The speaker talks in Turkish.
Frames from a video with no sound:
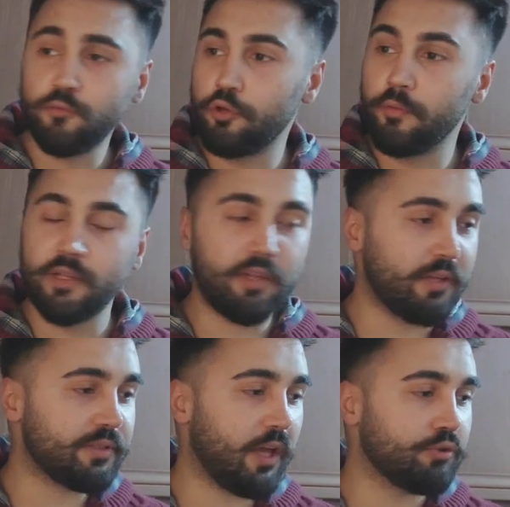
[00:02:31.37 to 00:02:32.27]
Böyle
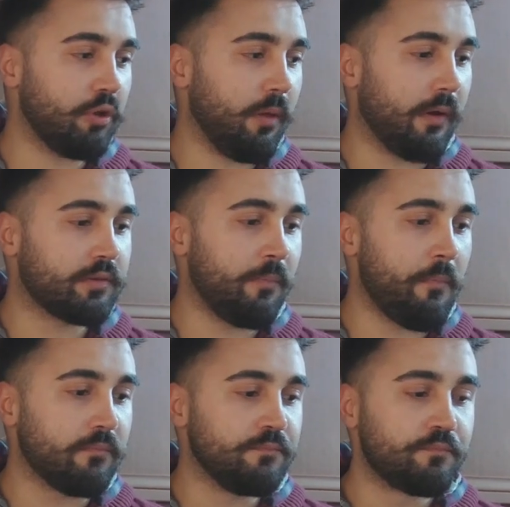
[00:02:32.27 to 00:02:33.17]
sağa sola
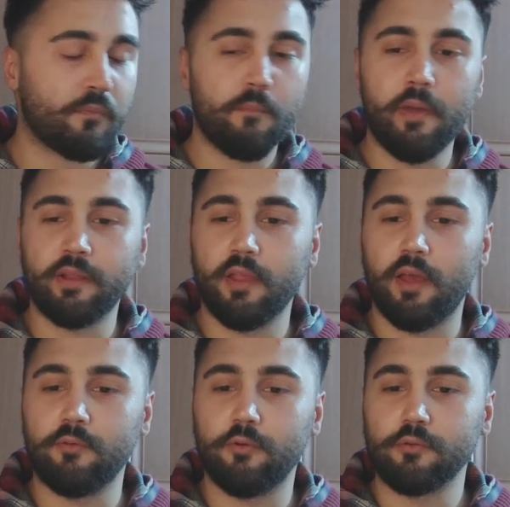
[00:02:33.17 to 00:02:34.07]
baktım.
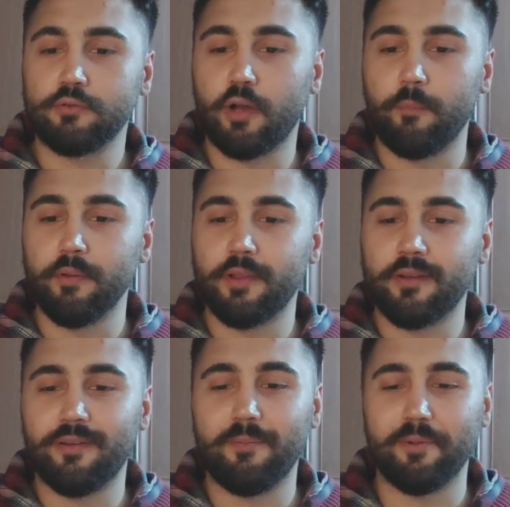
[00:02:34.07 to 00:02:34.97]
Bekleyen yok.
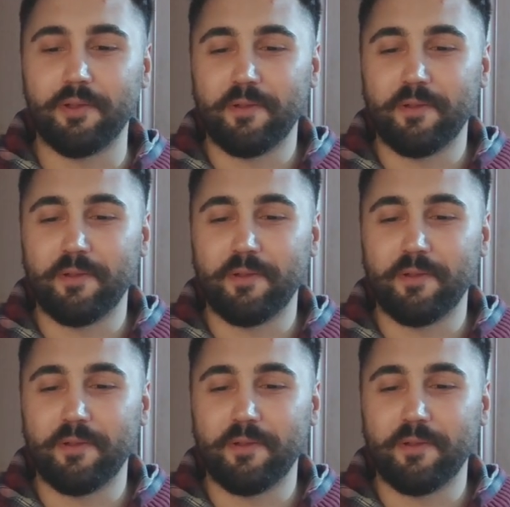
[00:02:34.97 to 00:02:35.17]
Kapıları kapalı.